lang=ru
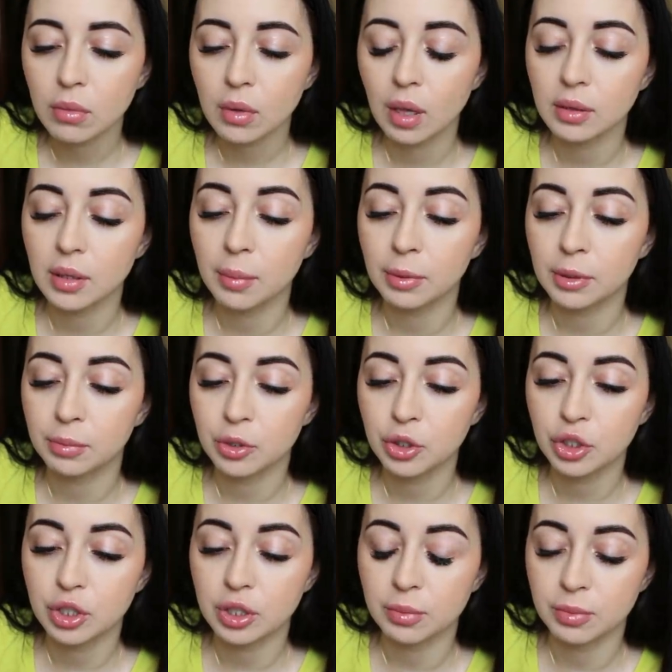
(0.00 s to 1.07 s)
одна
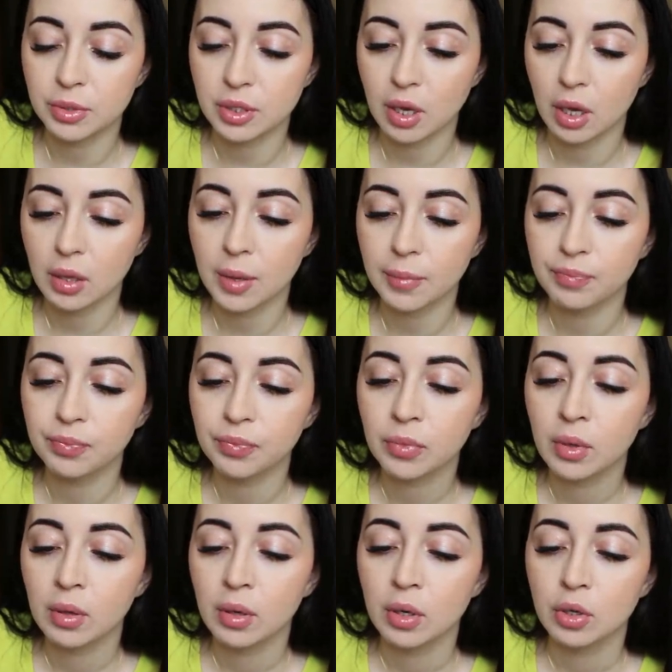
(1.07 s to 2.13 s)
подписчица написала,
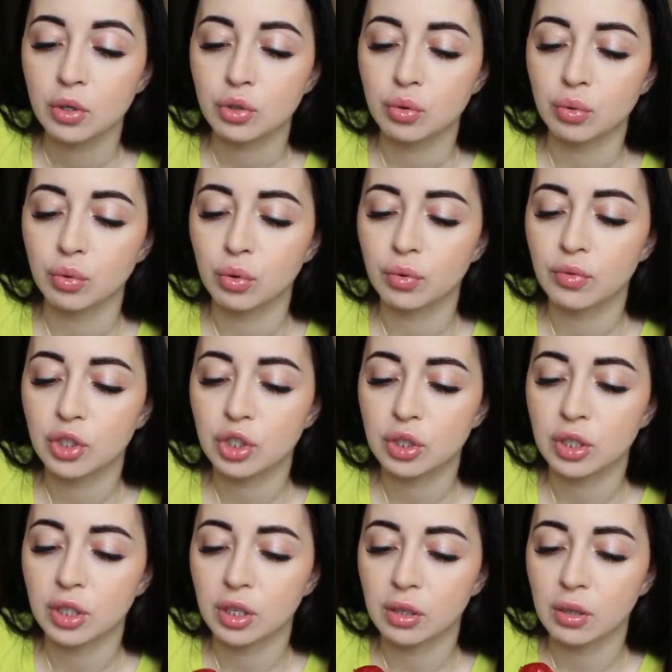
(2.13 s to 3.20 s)
что у нее
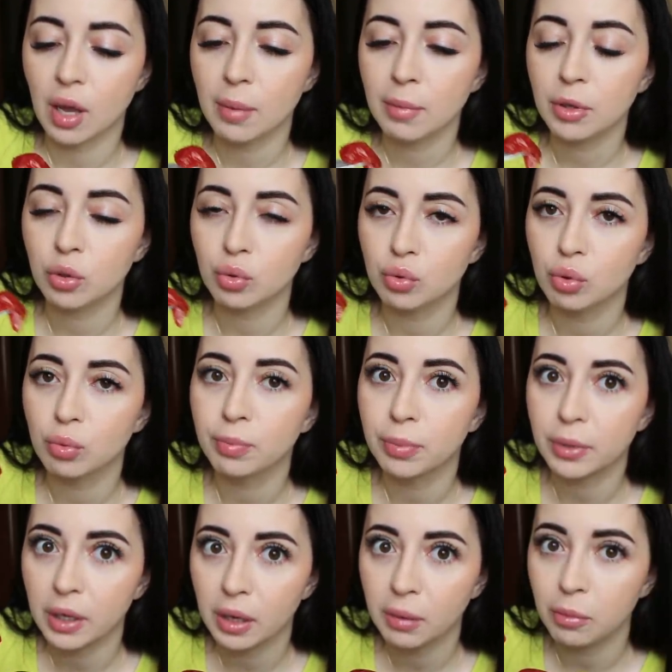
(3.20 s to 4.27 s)
вышла реклама YouTube
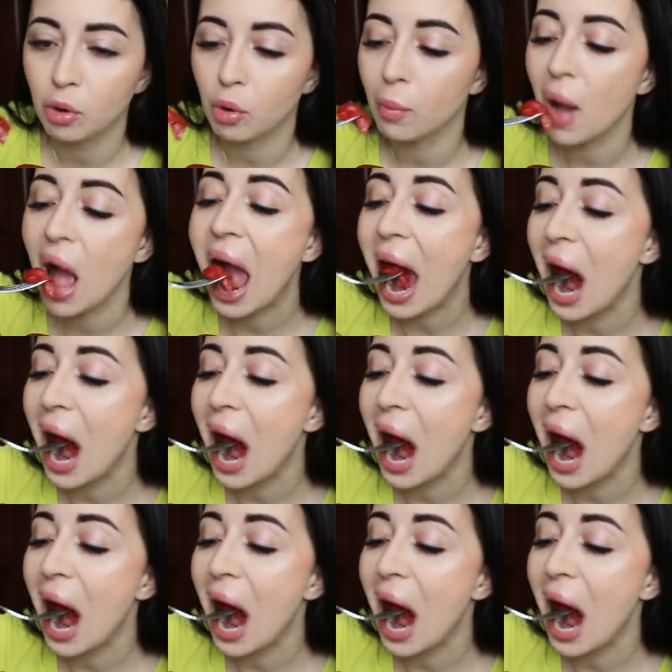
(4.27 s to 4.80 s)
Premium.